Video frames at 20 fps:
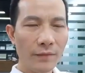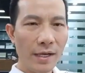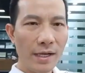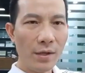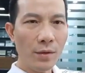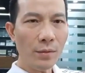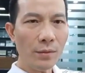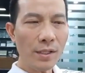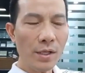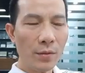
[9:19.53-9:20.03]
Và
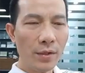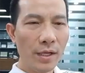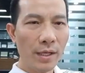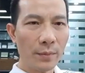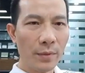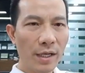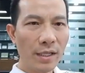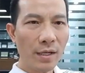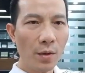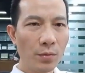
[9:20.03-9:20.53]
nếu điều
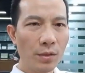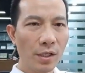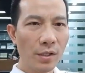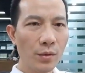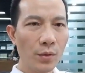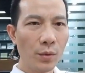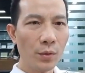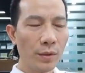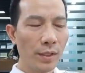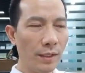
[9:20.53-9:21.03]
khiển một cách không
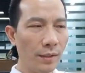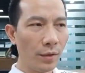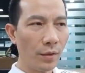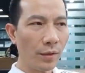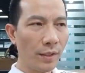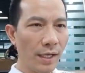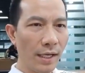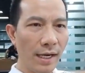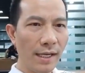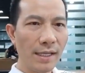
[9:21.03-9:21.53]
trơn tru thì nó
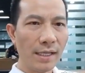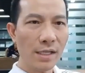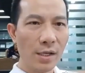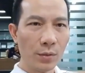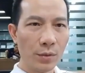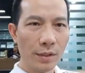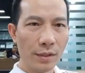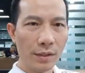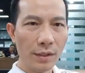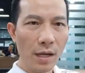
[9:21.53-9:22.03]
có thể gây ra
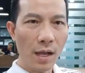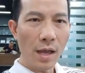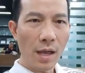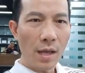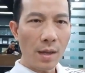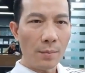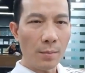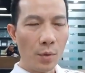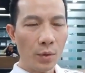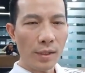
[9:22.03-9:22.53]
nhiều thứ.
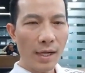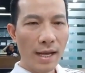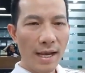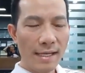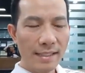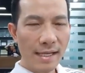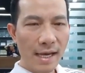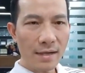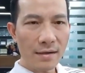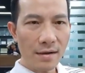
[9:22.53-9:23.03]
Một
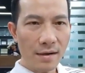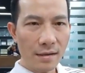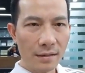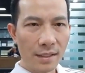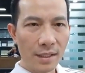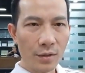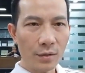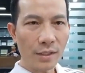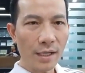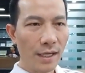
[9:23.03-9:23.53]
là ra
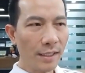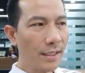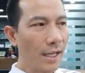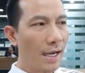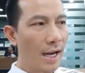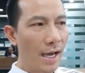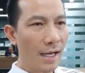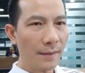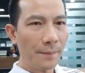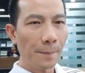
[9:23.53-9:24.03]
đường thì có thể
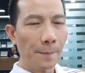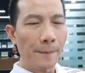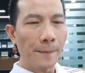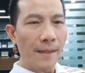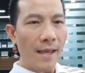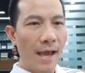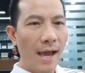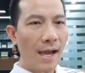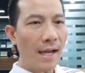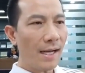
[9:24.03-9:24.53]
tai nạn,
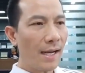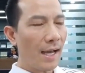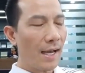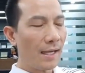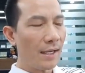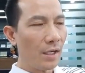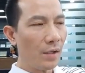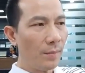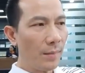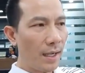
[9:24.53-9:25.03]
hai
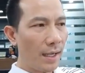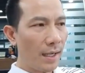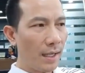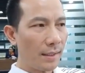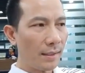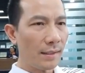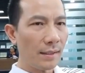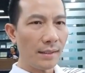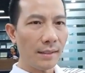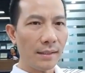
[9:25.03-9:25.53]
là nếu mà